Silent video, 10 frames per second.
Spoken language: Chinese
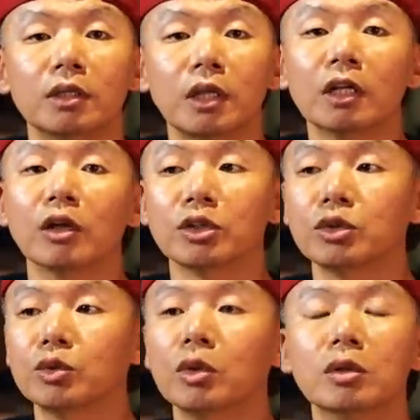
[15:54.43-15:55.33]
但老实
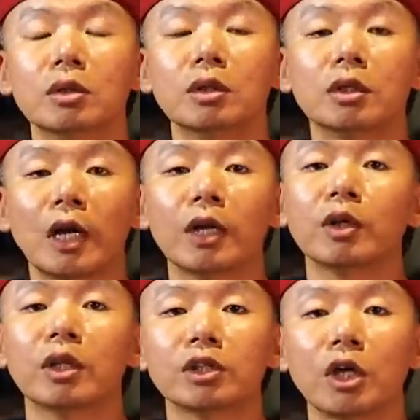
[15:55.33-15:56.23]
说，开
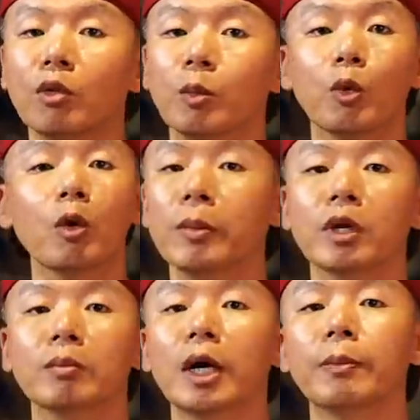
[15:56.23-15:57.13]
团到现在我没
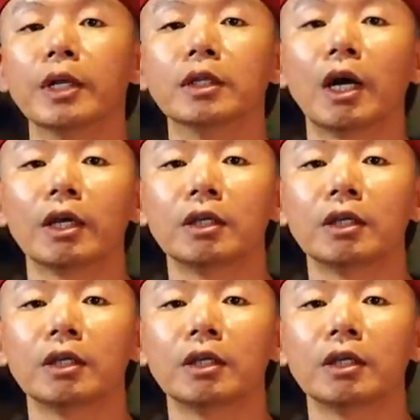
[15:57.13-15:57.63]
有卖半台，